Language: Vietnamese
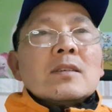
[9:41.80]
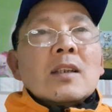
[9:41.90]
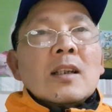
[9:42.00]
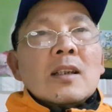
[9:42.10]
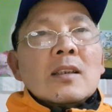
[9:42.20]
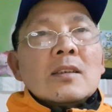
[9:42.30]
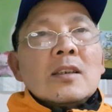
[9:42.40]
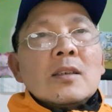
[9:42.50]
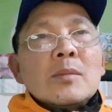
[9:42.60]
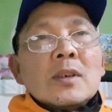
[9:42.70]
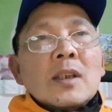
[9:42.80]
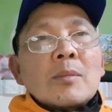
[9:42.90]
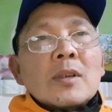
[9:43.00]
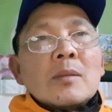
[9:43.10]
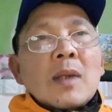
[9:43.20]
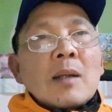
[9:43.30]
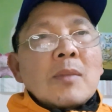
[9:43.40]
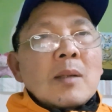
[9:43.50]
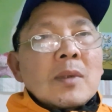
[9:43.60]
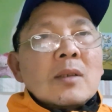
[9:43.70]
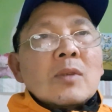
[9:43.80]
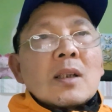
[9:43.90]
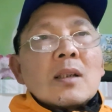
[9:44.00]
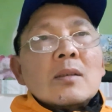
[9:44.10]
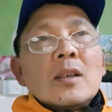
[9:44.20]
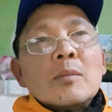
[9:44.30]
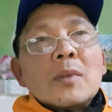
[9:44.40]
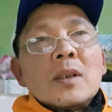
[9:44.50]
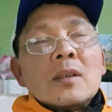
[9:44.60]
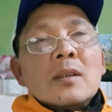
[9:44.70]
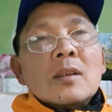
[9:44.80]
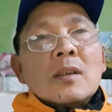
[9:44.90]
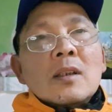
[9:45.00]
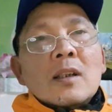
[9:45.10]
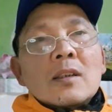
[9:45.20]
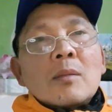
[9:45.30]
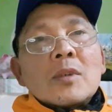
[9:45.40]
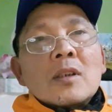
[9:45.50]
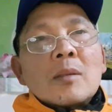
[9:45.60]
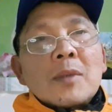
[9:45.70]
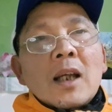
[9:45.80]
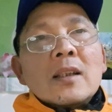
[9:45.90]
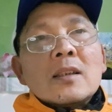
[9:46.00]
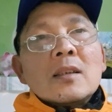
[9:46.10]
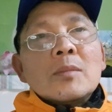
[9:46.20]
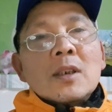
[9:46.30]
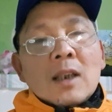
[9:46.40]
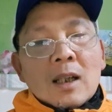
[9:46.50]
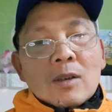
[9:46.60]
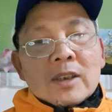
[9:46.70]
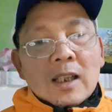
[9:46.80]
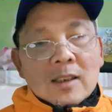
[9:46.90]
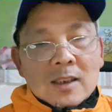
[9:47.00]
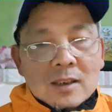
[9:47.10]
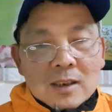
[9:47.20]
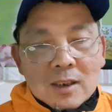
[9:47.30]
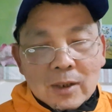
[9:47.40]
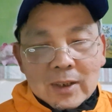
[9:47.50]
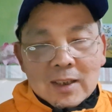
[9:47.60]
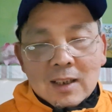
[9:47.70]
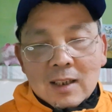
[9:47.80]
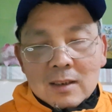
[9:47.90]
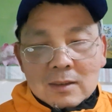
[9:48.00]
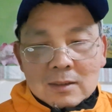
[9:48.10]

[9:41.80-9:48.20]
à, nếu mình gặp cái bạn bè mình hoặc là nếu mình ở trong trường hợp này thì mình đã có sẵn cái kiến thức rồi ha